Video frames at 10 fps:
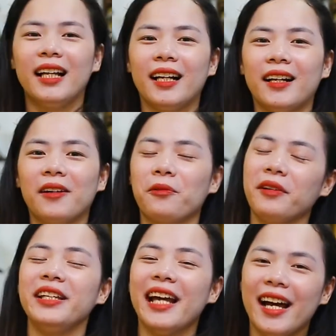À,
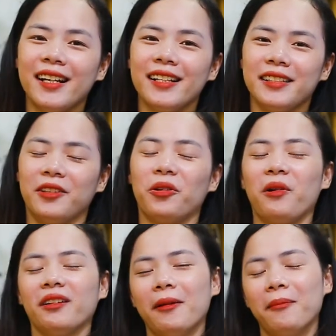quý vị ạ, chỉ còn
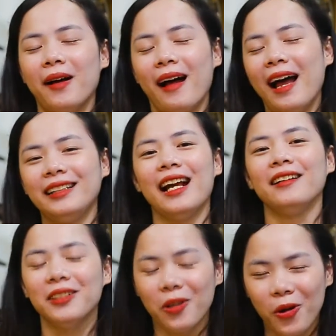khoảng tầm 2
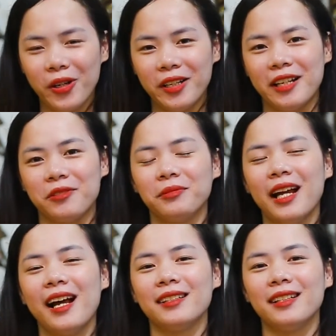tháng nữa thôi là chúng
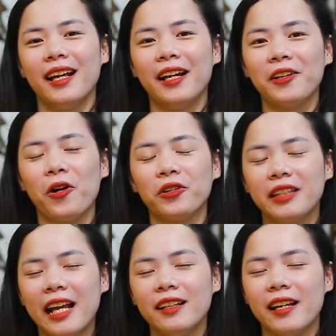ta sẽ
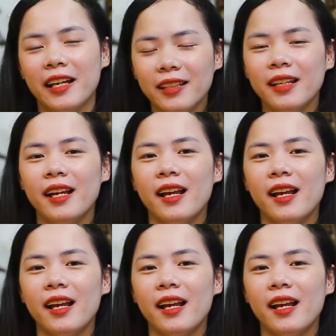đón Tết đến.